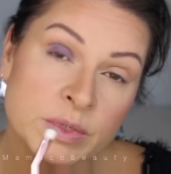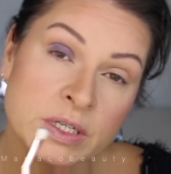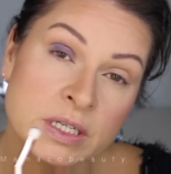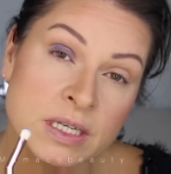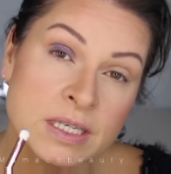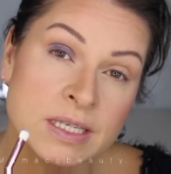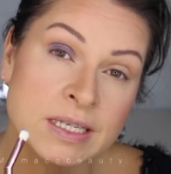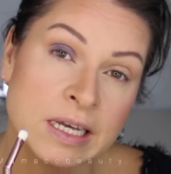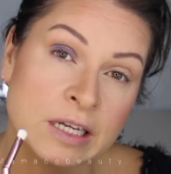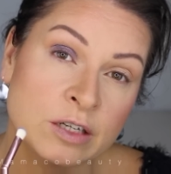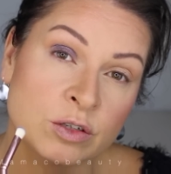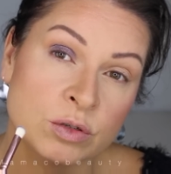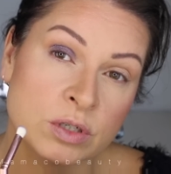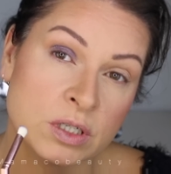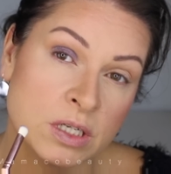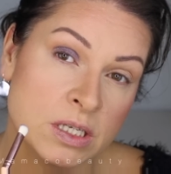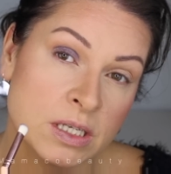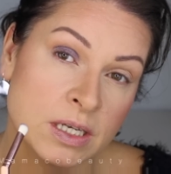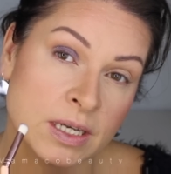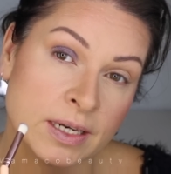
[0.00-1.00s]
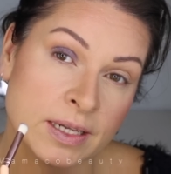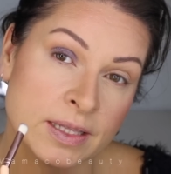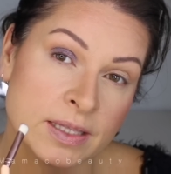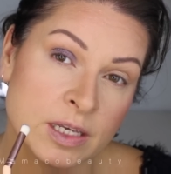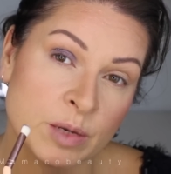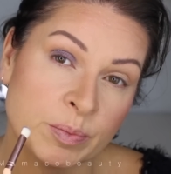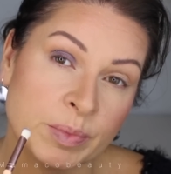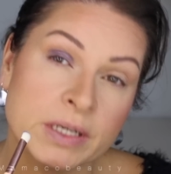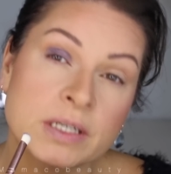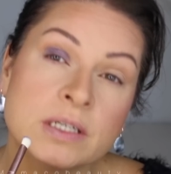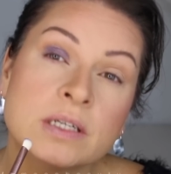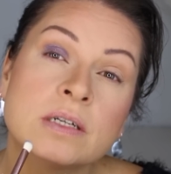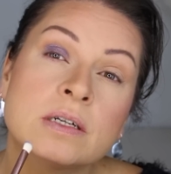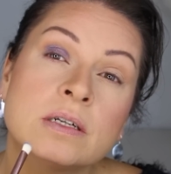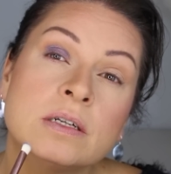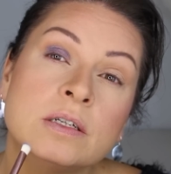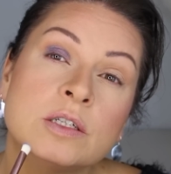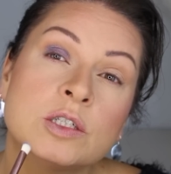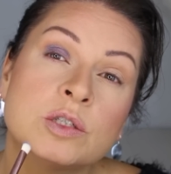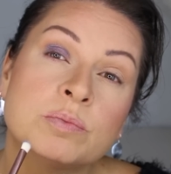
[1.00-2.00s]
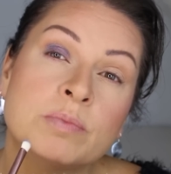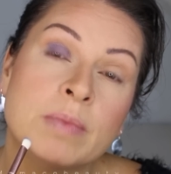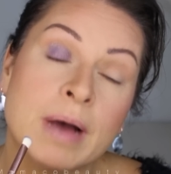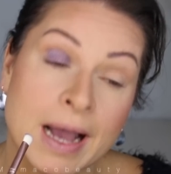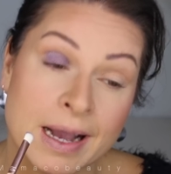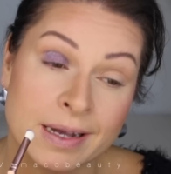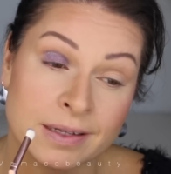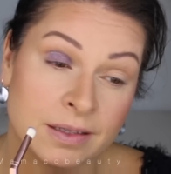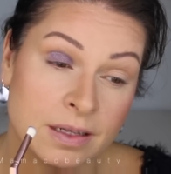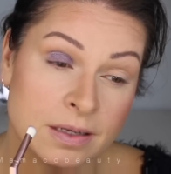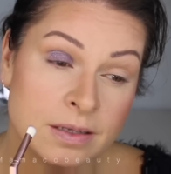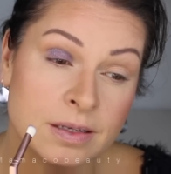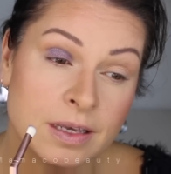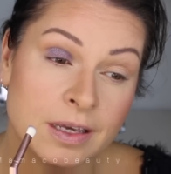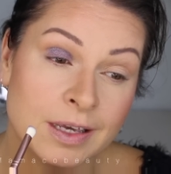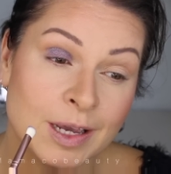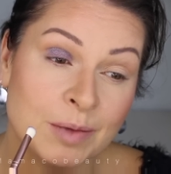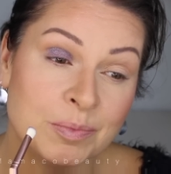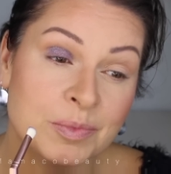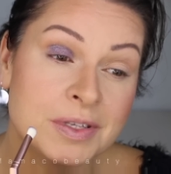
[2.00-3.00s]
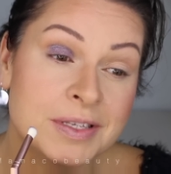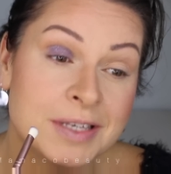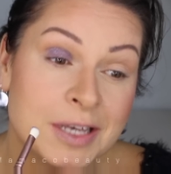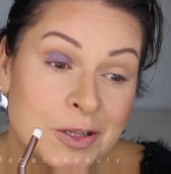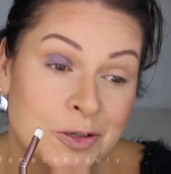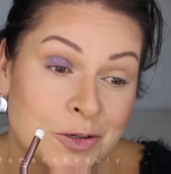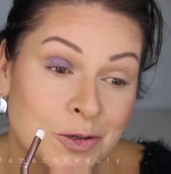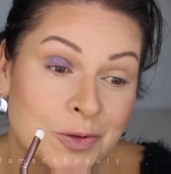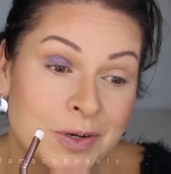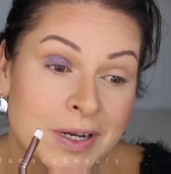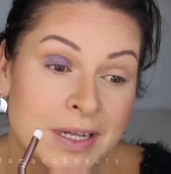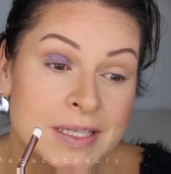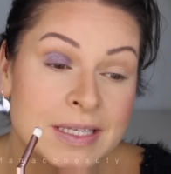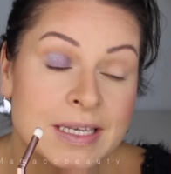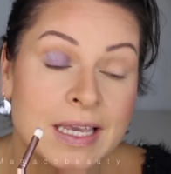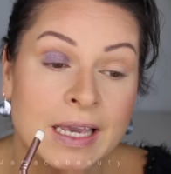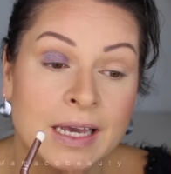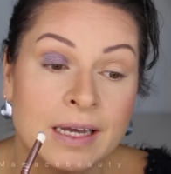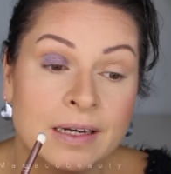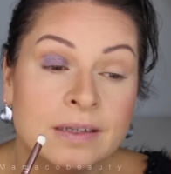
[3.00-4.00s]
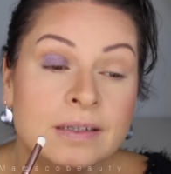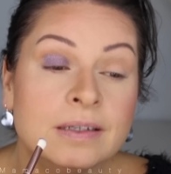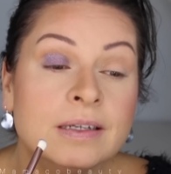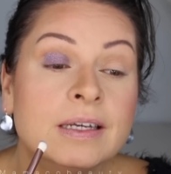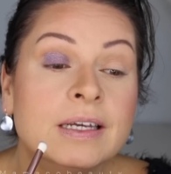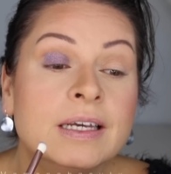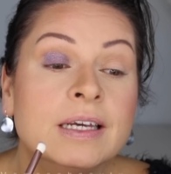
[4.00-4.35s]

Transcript: interessant durch diese Glitzerpartikel. Ich mag das Ergebnis jetzt schon ganz gerne.